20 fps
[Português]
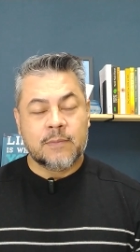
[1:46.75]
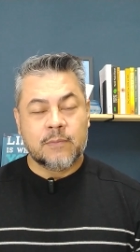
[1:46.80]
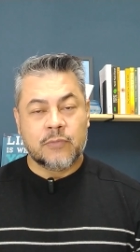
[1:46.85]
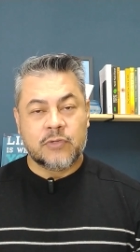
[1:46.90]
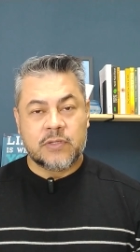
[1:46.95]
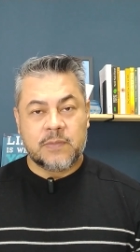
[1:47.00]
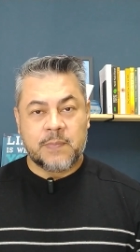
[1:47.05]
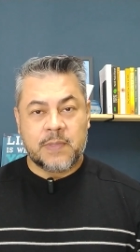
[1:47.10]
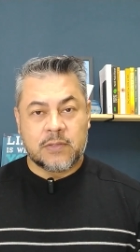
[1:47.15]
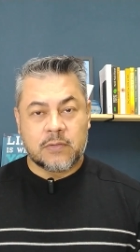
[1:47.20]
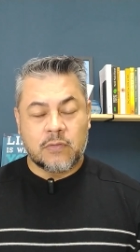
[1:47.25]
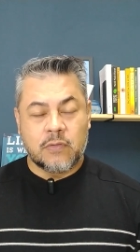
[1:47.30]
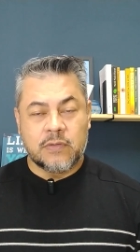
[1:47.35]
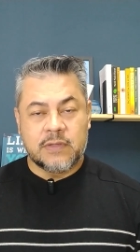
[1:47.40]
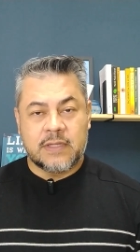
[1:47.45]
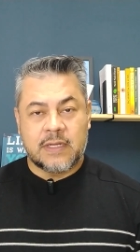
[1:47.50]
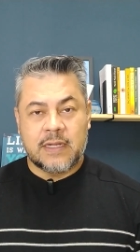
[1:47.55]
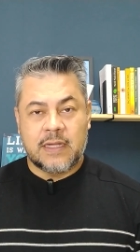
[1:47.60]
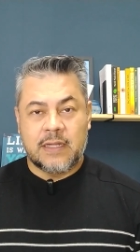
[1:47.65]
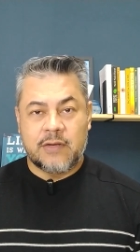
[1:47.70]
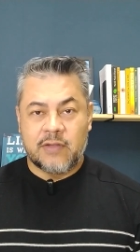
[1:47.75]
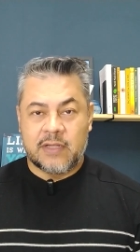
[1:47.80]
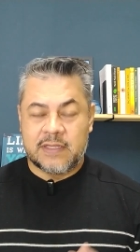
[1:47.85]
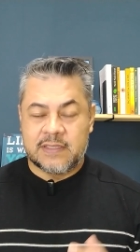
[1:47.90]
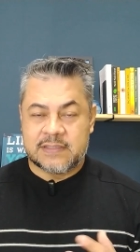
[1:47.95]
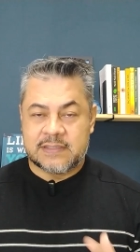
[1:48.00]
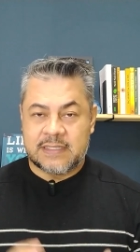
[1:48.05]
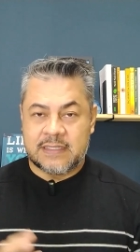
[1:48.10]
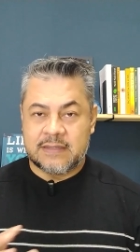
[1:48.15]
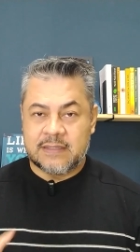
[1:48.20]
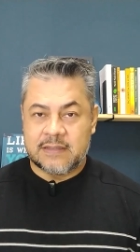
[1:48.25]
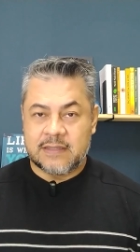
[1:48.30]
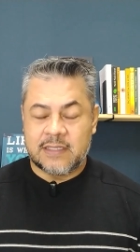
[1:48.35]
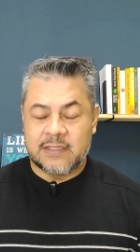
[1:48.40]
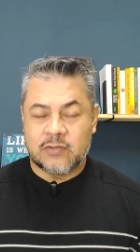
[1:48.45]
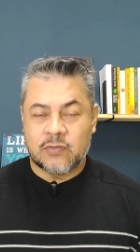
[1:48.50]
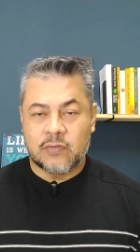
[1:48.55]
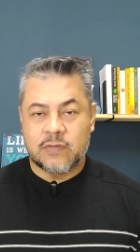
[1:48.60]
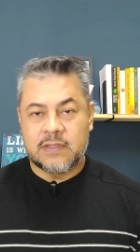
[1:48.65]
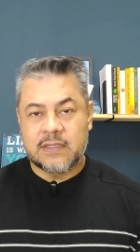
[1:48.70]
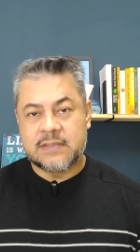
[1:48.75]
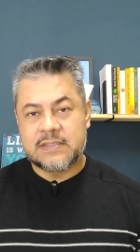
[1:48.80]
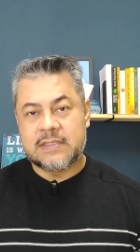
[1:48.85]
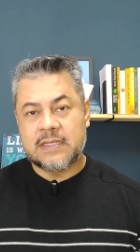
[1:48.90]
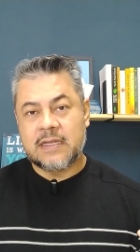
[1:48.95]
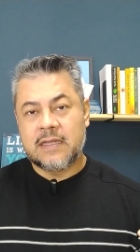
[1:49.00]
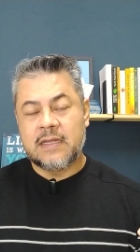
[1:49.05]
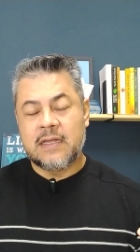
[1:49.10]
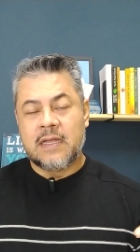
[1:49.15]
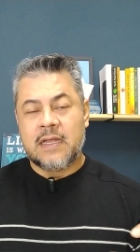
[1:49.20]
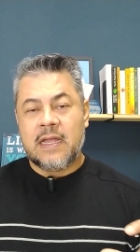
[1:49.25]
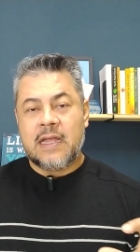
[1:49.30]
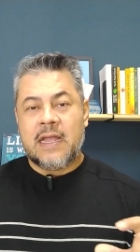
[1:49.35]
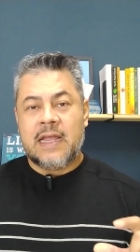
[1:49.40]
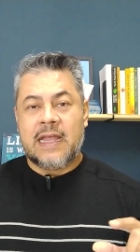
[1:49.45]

Muito pelo contrário, a Receita tem toda essa,